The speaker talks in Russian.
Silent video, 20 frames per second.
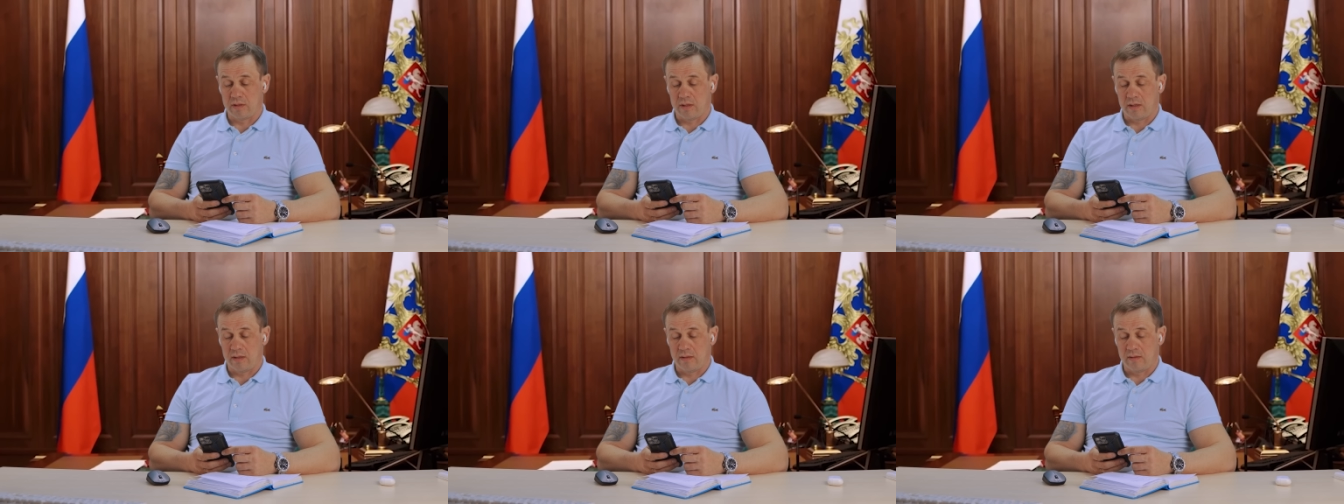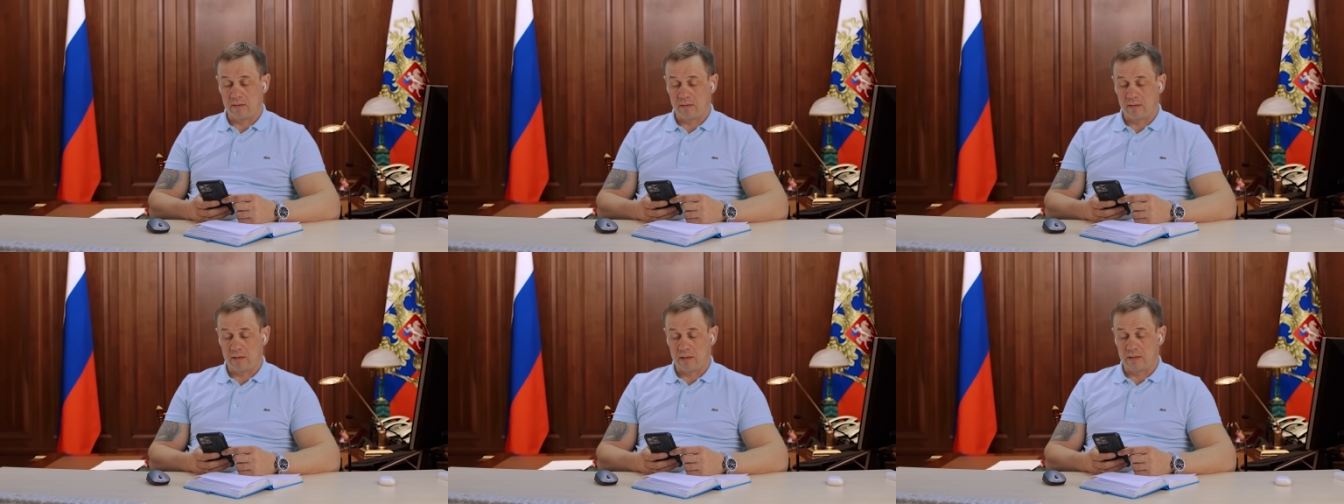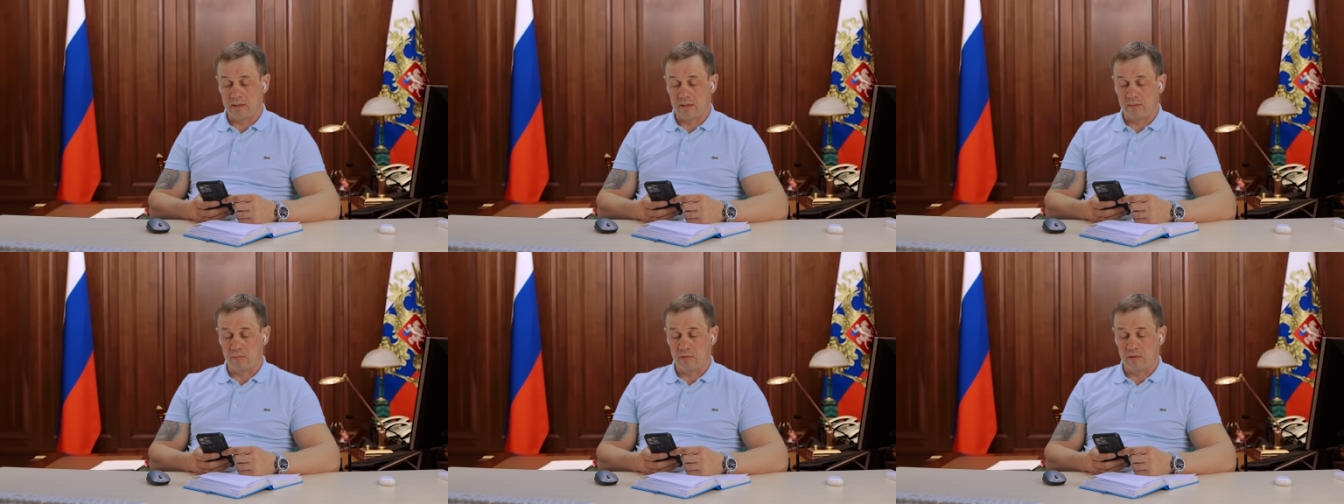так,
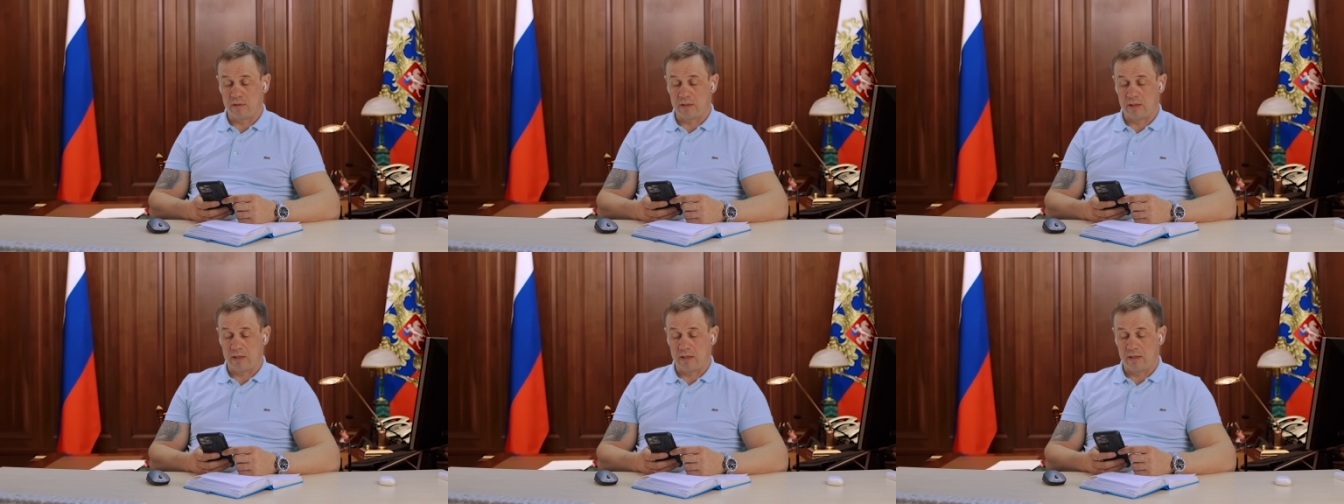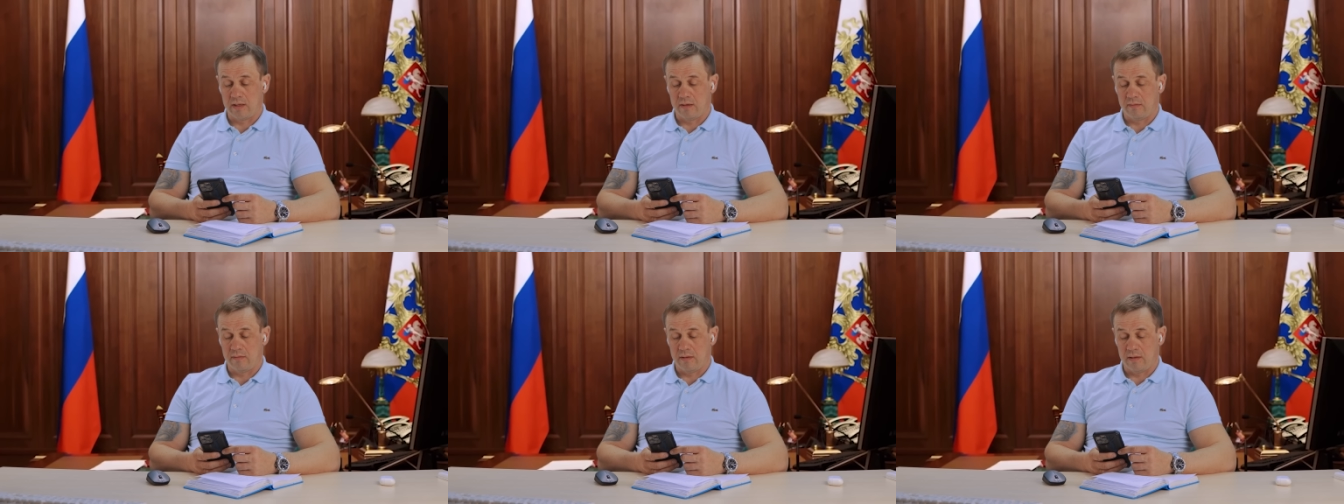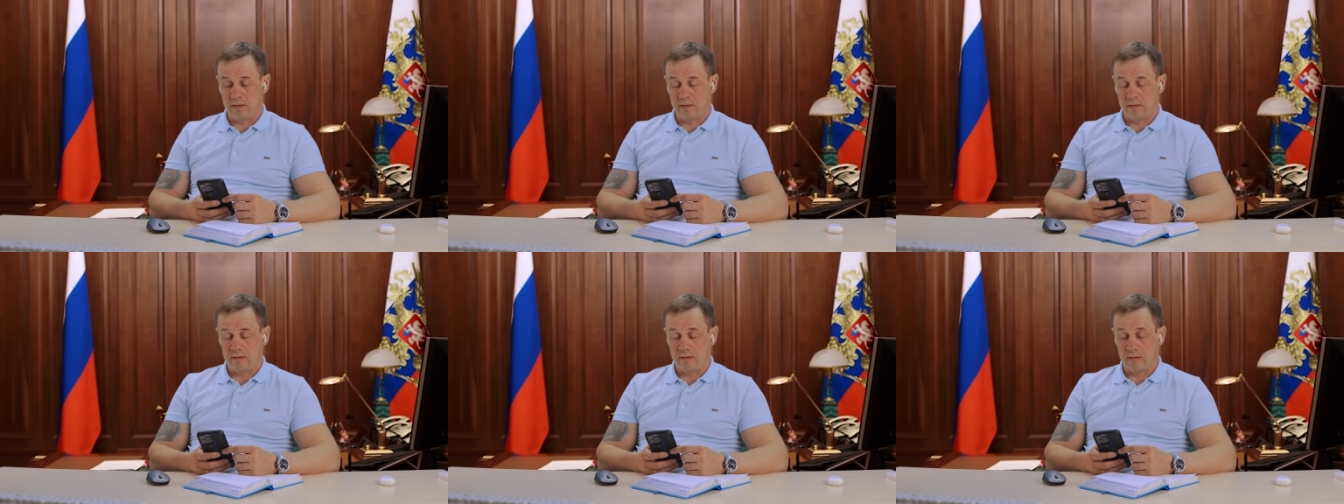хотя бы так
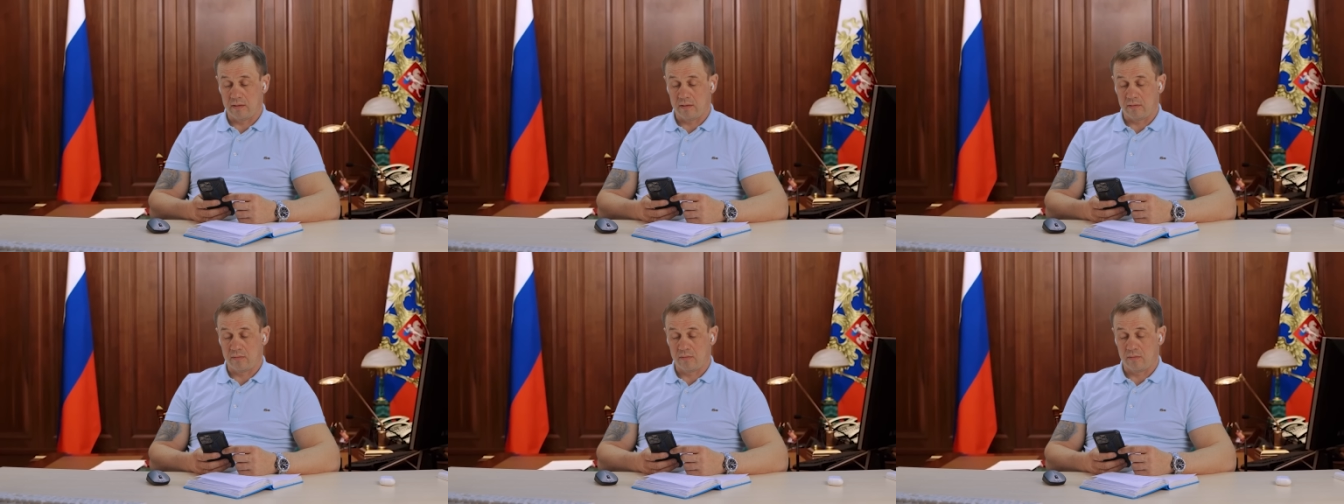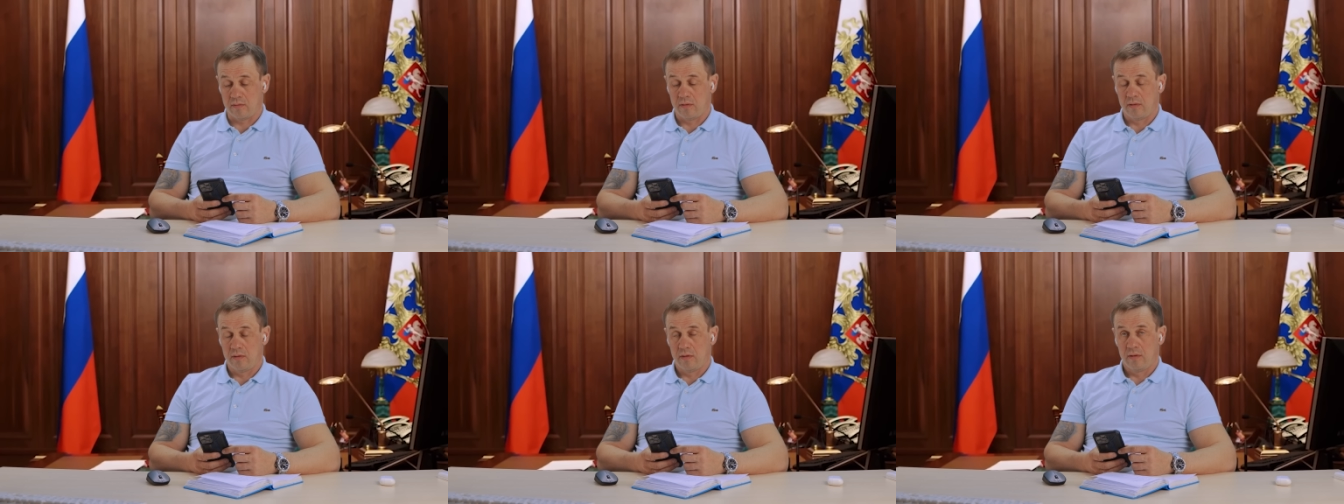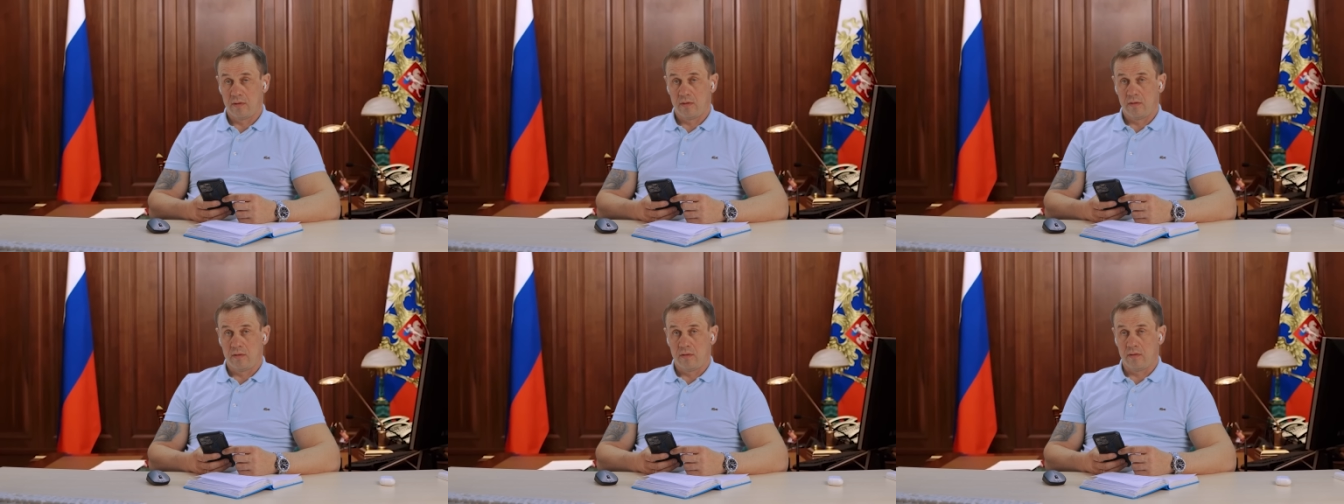говорите, а то
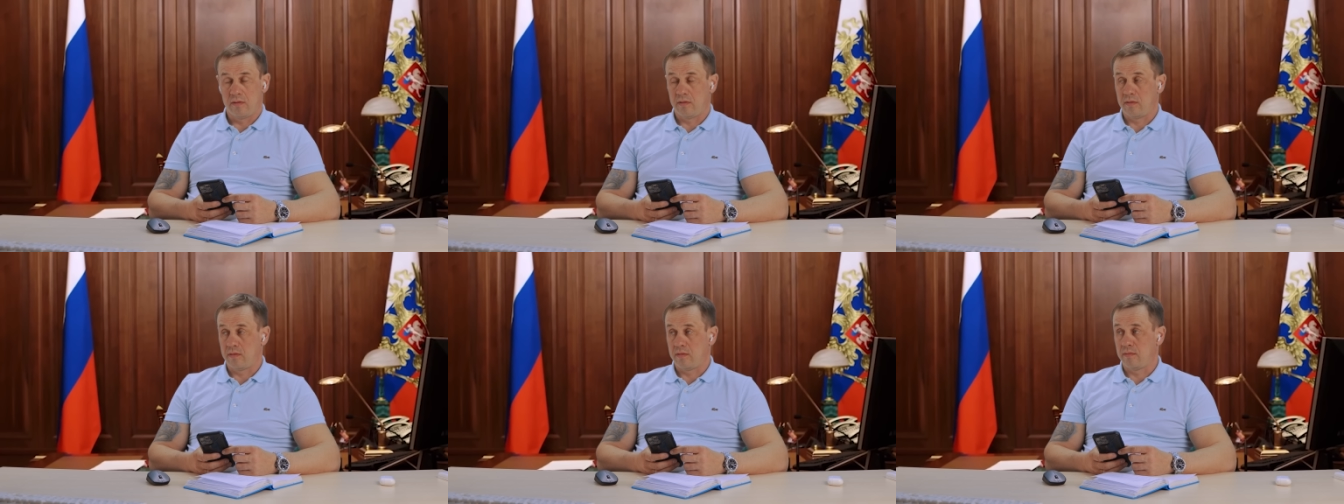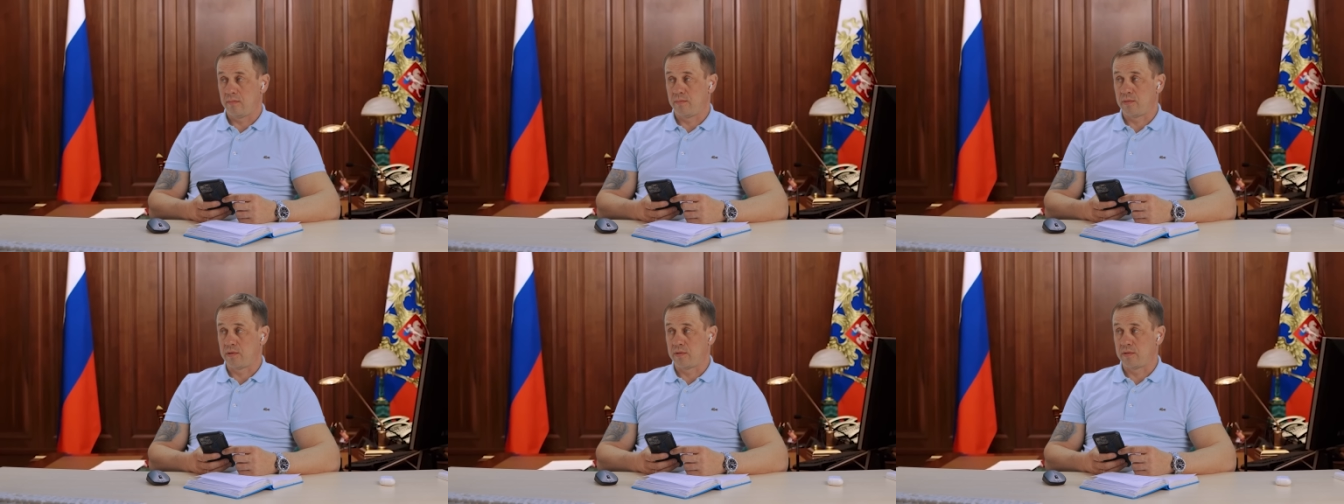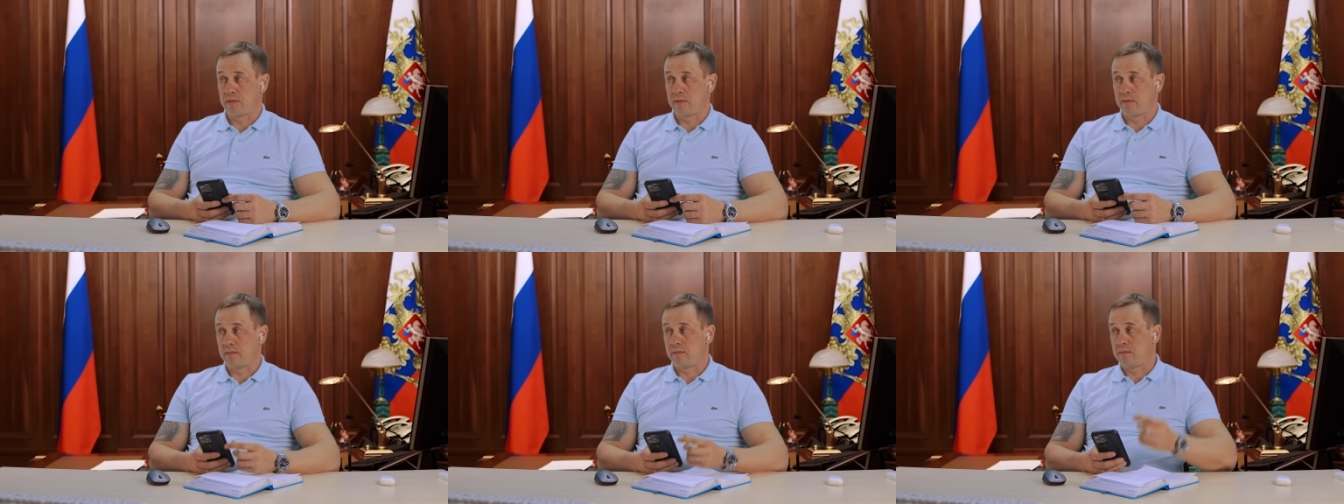а,
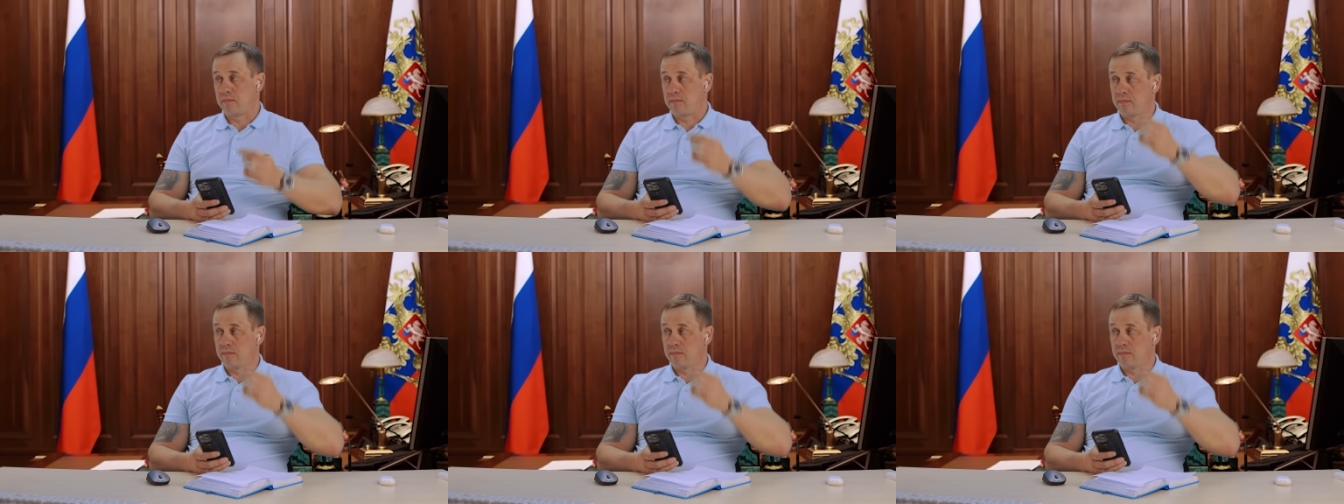просто